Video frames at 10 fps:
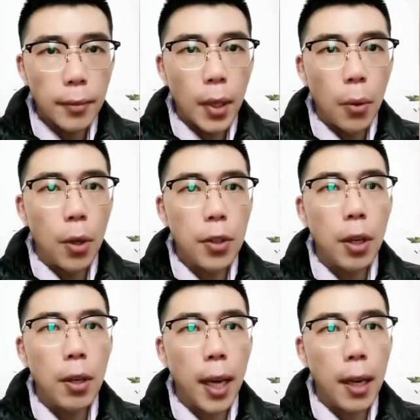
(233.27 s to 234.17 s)
我只
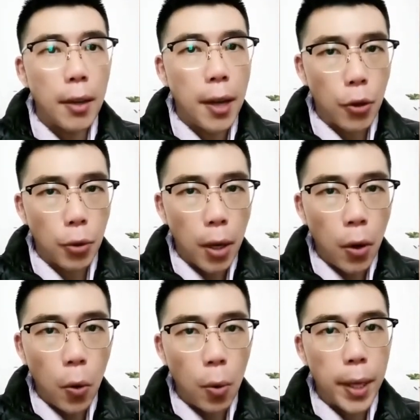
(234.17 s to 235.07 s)
好盖了两床
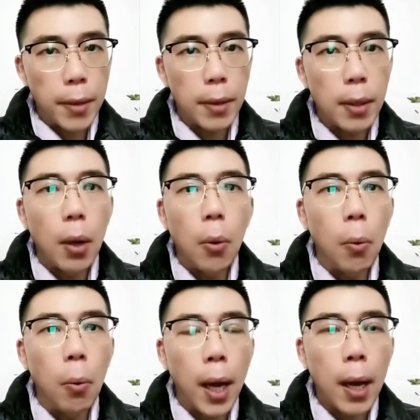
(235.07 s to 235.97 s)
厚被子，
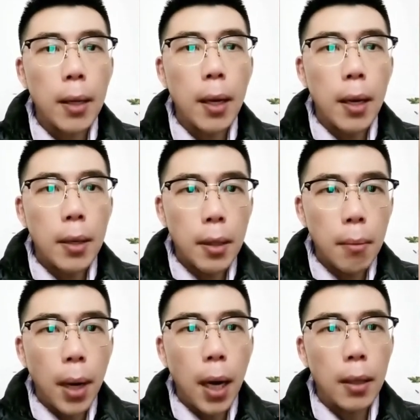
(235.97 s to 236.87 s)
捂汗，生
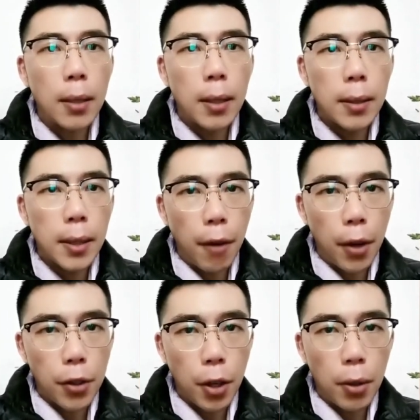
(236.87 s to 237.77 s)
怕再发
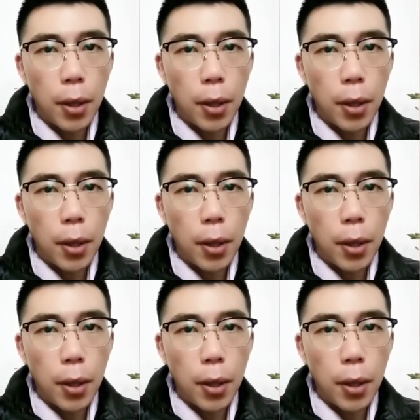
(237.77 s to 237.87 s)
烧。